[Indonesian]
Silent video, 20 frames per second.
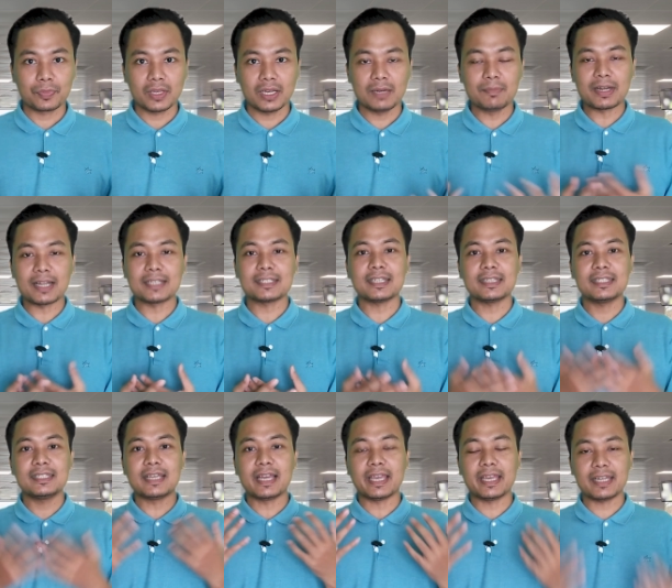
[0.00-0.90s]
Eh, merasa
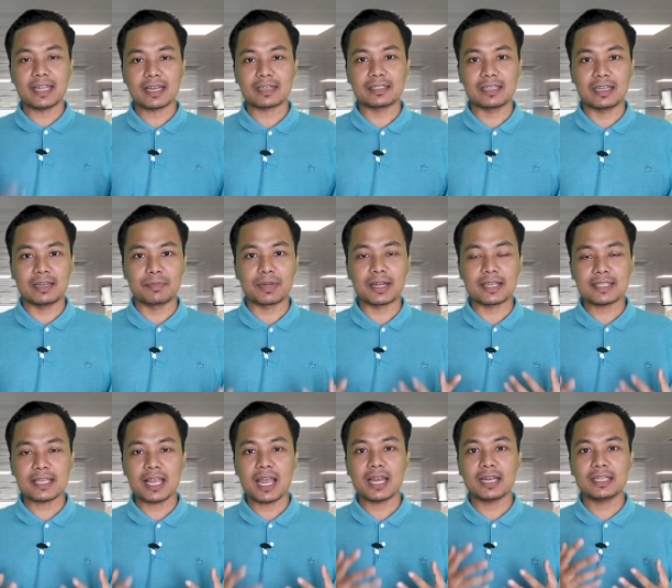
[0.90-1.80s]
tidak enak ya,
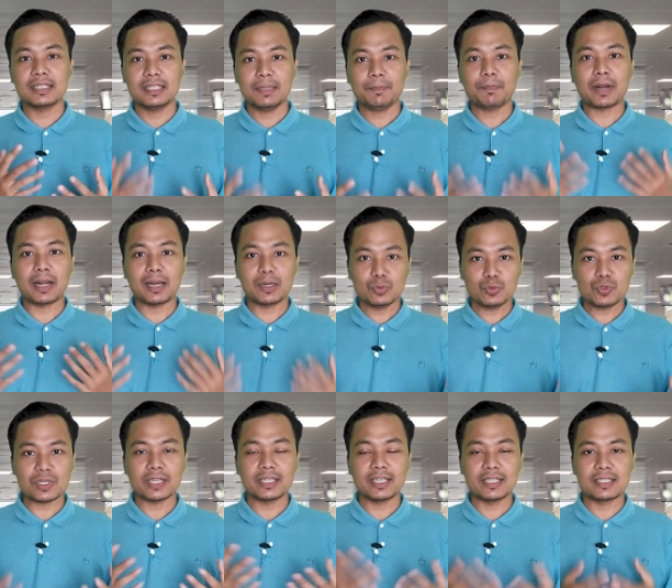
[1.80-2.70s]
merasa hal ini perlu
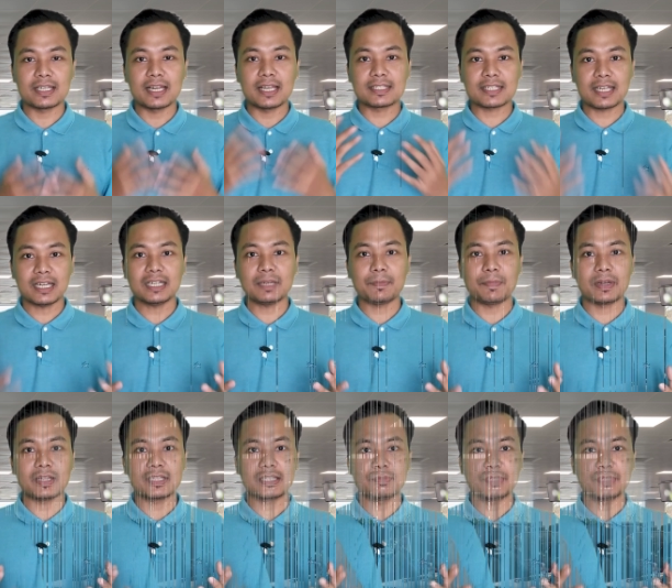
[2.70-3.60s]
saya jelaskan kepada